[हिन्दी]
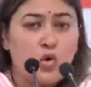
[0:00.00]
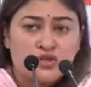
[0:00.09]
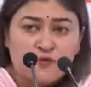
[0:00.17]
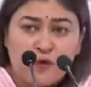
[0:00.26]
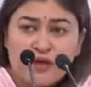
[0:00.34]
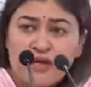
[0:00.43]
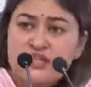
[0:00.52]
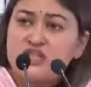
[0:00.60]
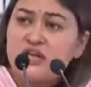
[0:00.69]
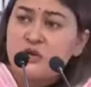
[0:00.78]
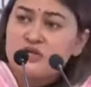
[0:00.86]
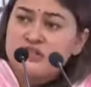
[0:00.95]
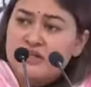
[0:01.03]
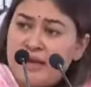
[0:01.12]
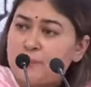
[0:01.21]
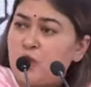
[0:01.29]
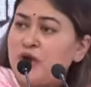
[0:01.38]
उस फुटेज की उस
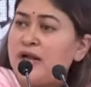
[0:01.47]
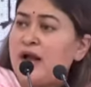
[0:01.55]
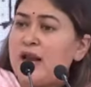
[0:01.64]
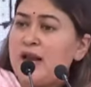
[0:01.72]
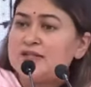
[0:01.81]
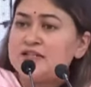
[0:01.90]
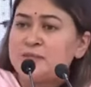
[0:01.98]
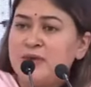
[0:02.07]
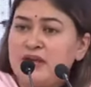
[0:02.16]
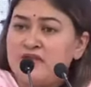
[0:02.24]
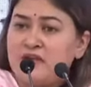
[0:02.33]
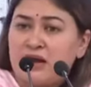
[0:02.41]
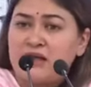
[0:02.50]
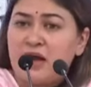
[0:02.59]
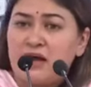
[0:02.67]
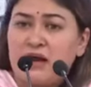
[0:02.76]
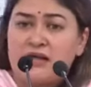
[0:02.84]
क्लिप को निकाला जिसमें यह
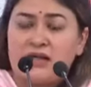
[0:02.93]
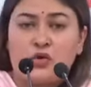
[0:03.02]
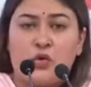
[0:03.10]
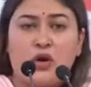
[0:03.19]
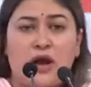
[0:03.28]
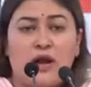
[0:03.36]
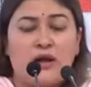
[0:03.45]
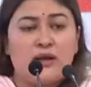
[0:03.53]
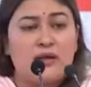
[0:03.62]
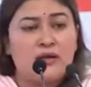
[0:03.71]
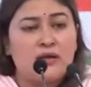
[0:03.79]
वाक्य घटित हो रहा है